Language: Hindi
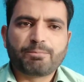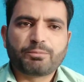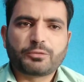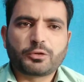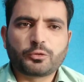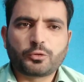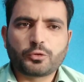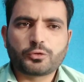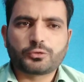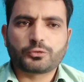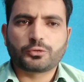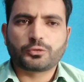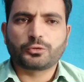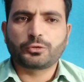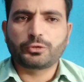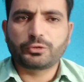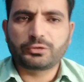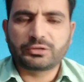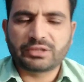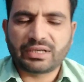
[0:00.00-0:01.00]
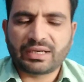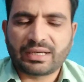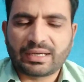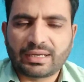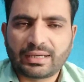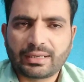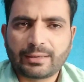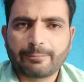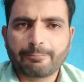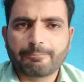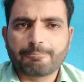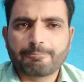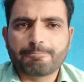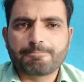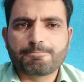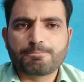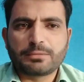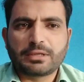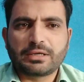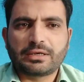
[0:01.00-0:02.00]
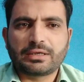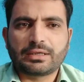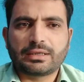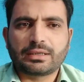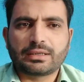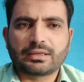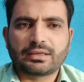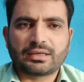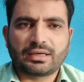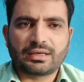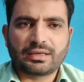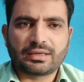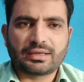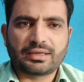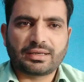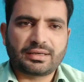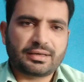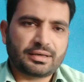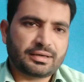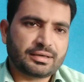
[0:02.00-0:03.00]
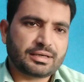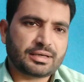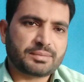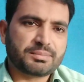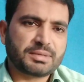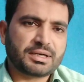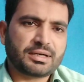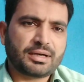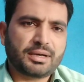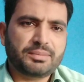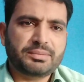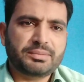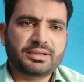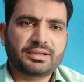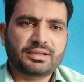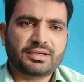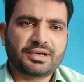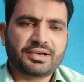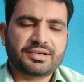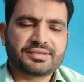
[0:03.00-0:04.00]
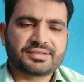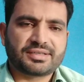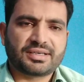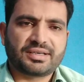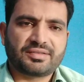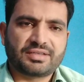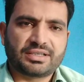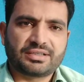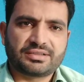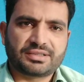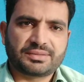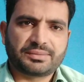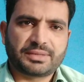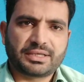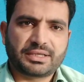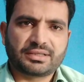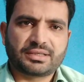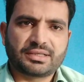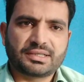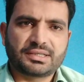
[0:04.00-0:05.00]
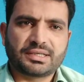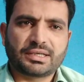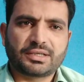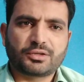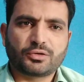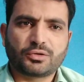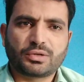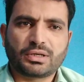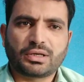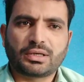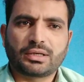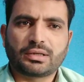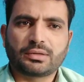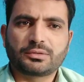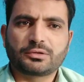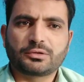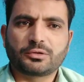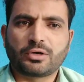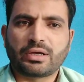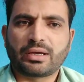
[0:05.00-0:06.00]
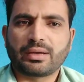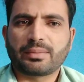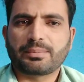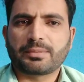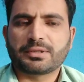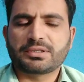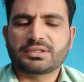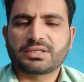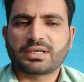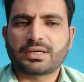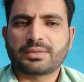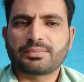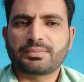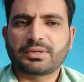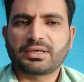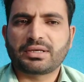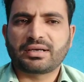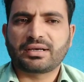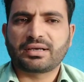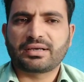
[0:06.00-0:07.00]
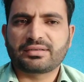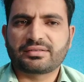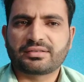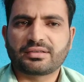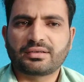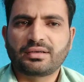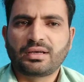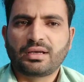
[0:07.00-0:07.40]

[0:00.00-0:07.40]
तो दोस्तों जो है कल के अगर मकामी रेट्स के हवाले से बात की जाए तो कल जो है पंजाब में रेट्स